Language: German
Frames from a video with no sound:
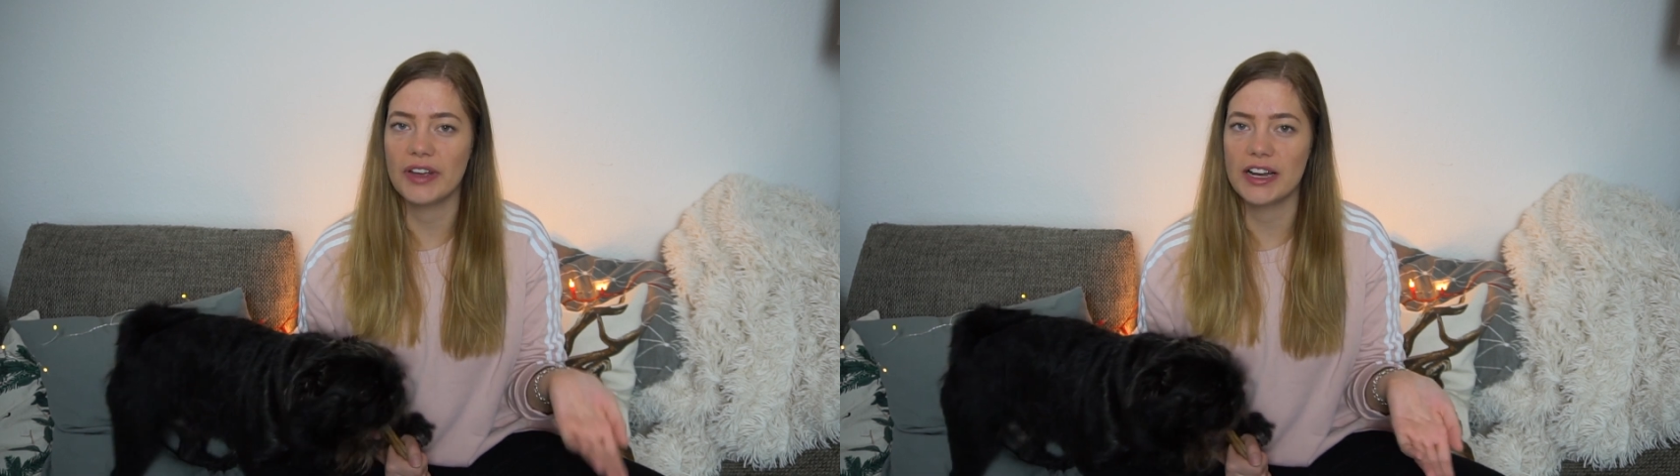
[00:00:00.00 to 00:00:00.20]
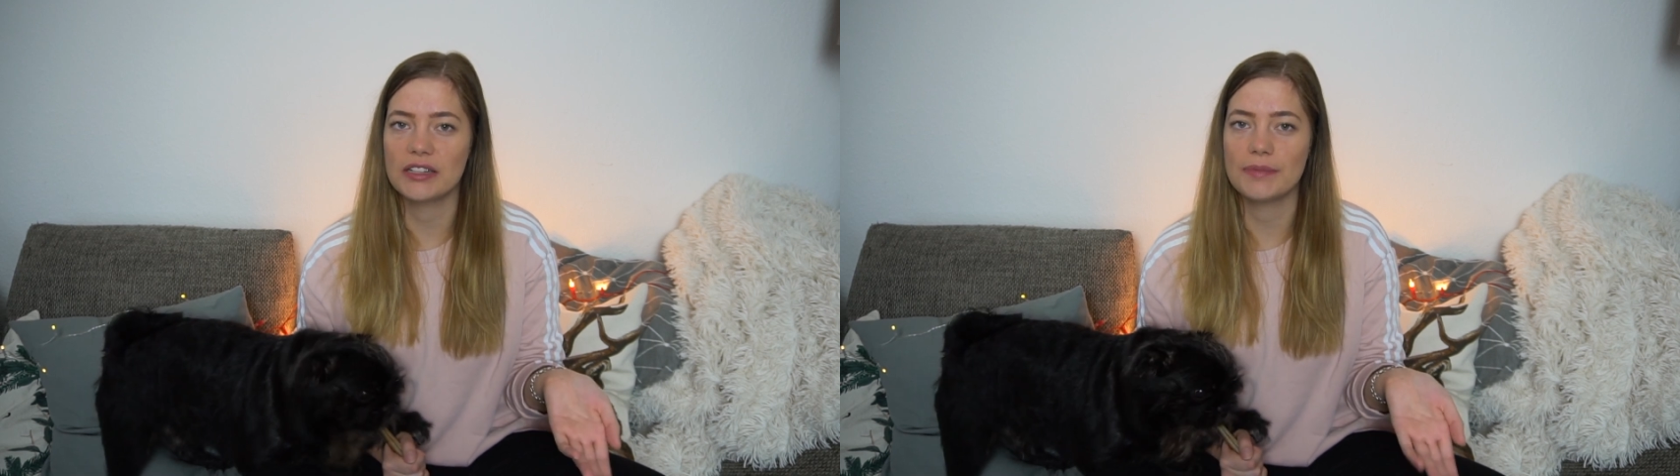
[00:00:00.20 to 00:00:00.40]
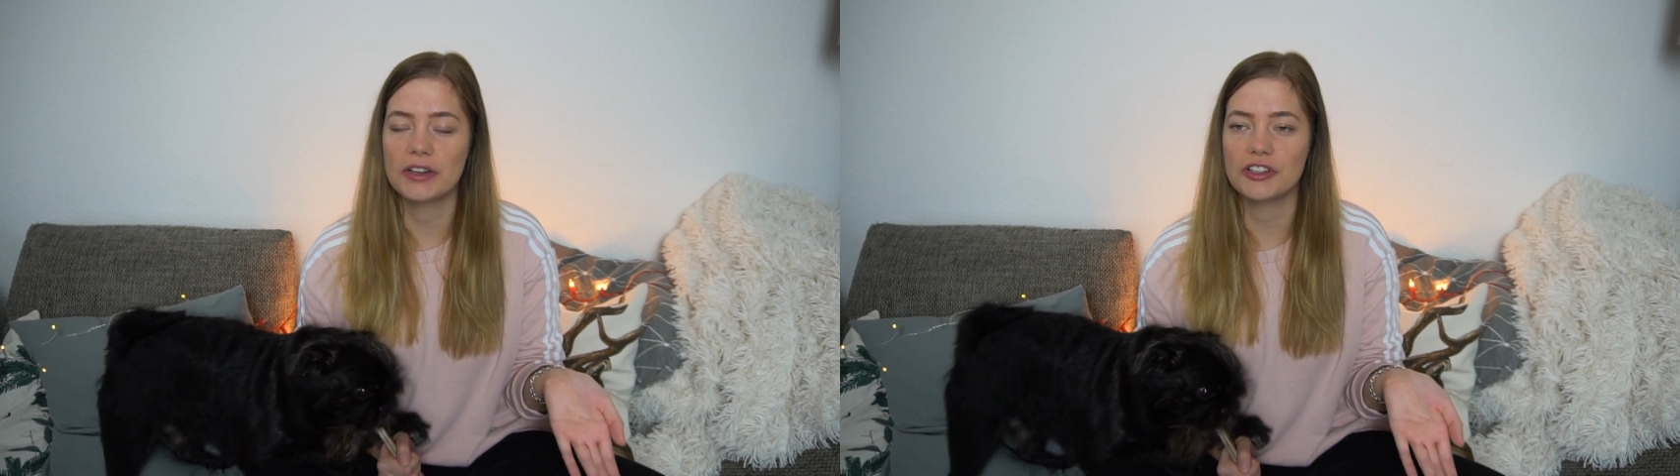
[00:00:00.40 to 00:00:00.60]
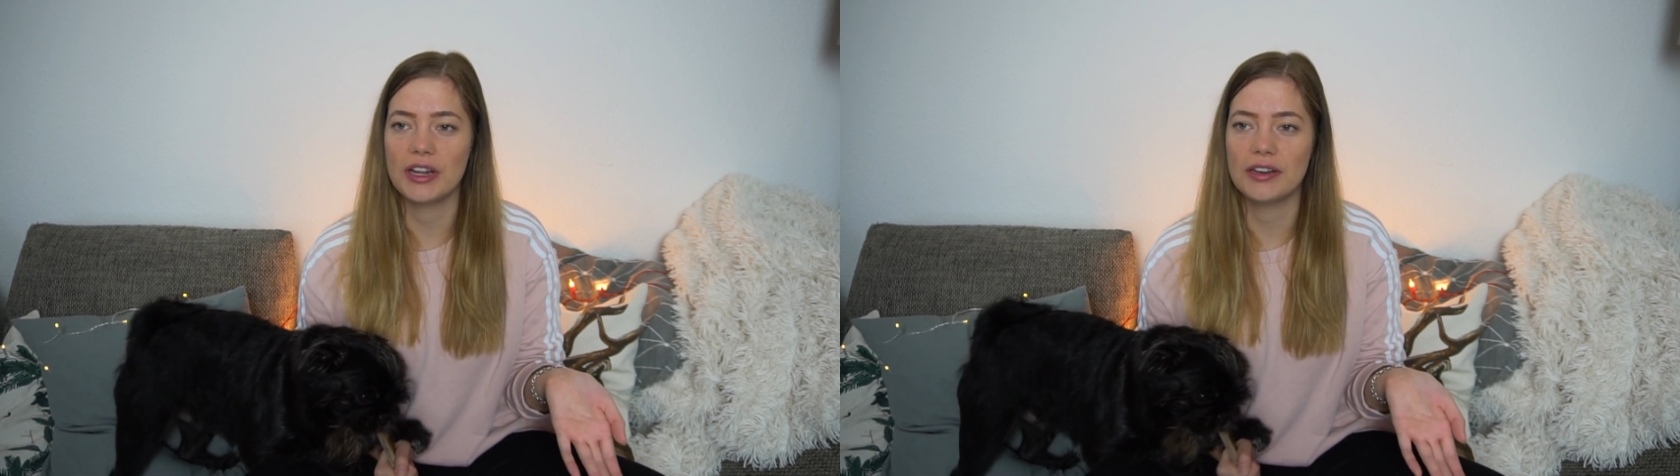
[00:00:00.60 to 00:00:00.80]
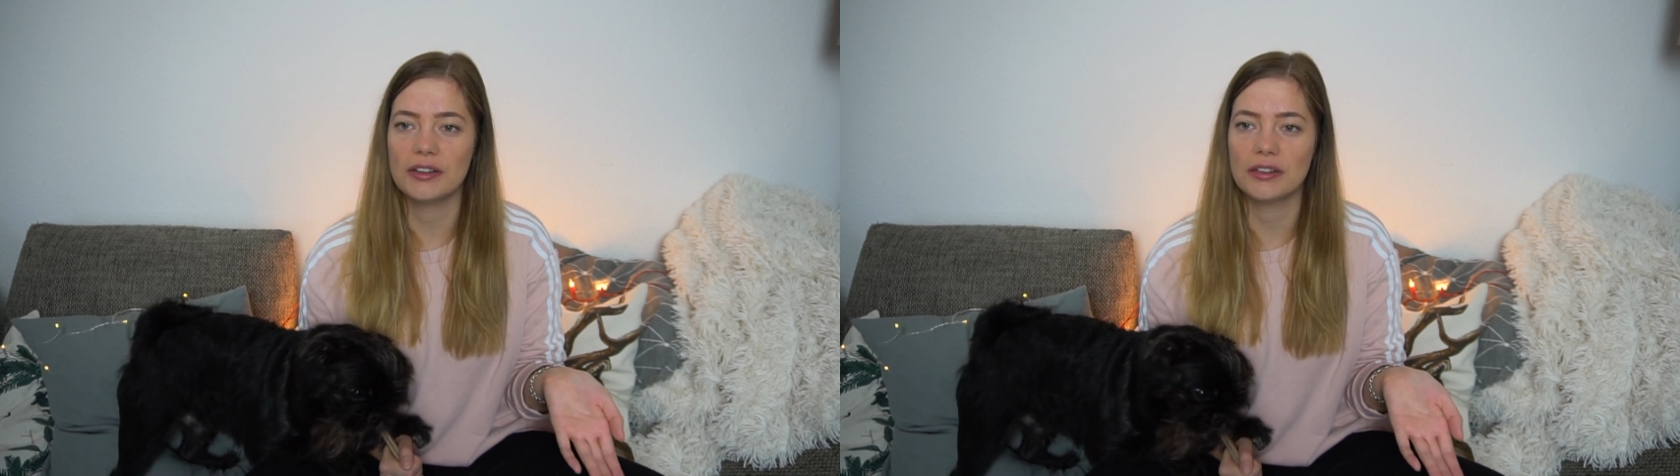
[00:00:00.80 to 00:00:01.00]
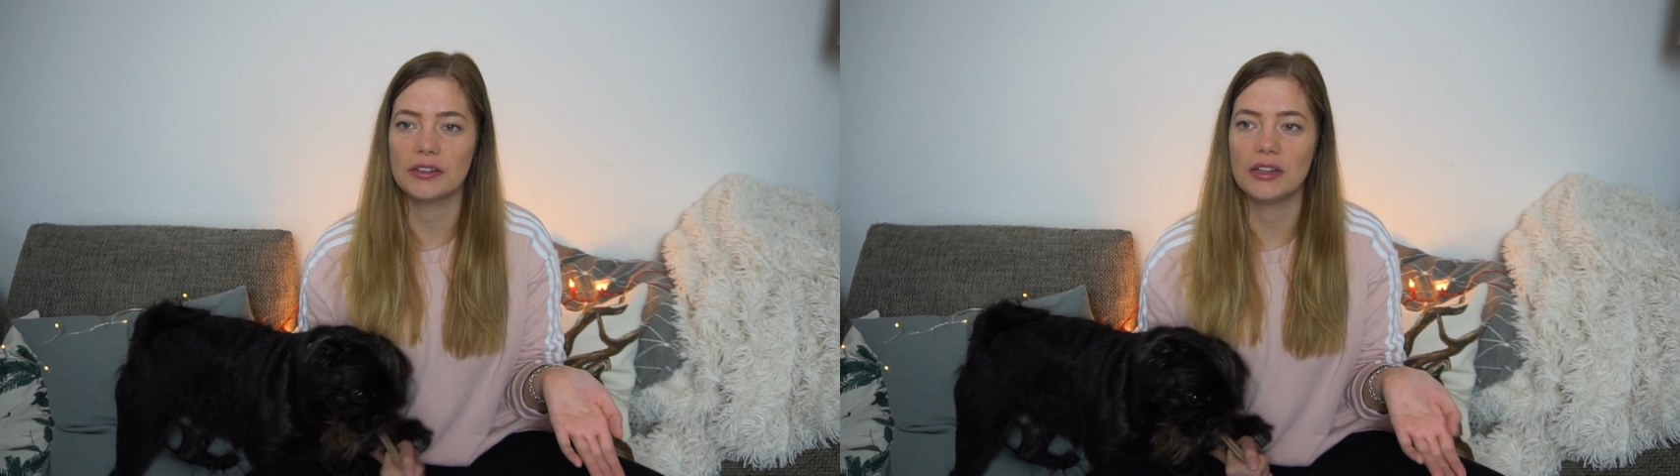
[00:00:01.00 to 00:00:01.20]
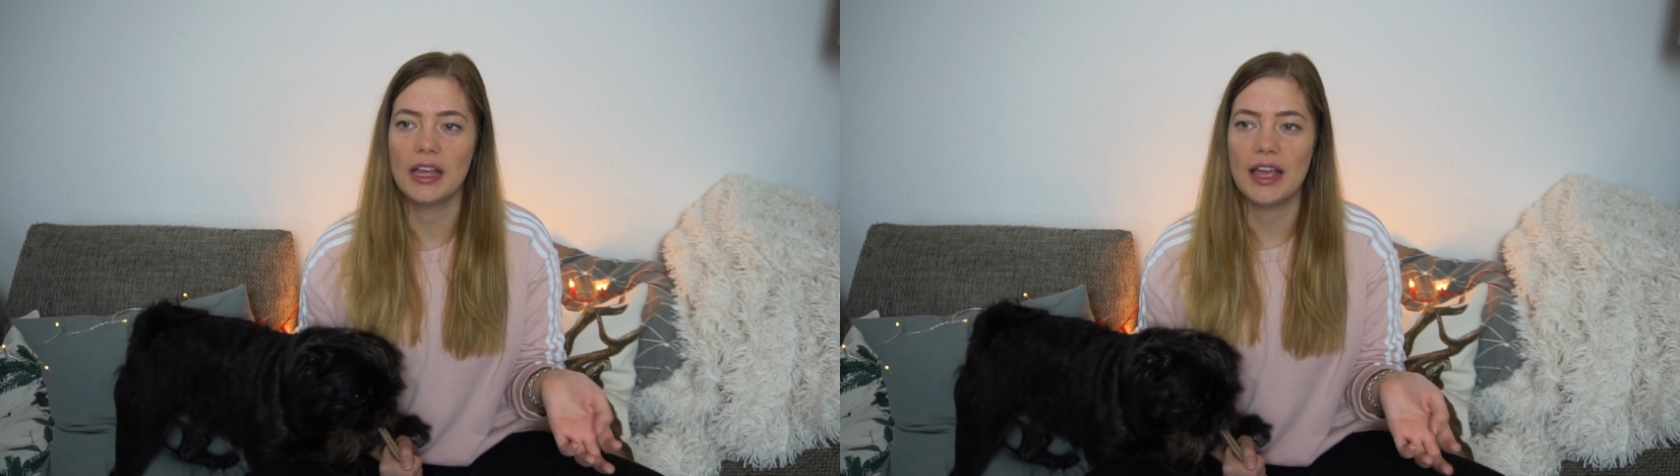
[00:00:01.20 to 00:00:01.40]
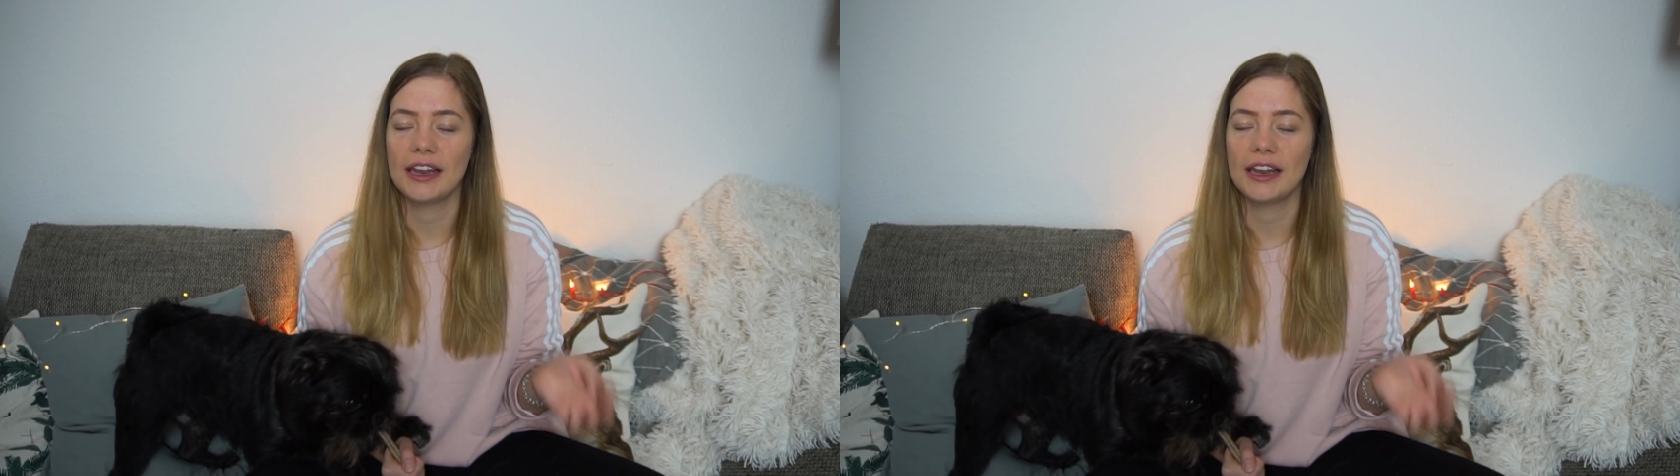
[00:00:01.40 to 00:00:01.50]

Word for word: Weihnachtsmarkt schlendere.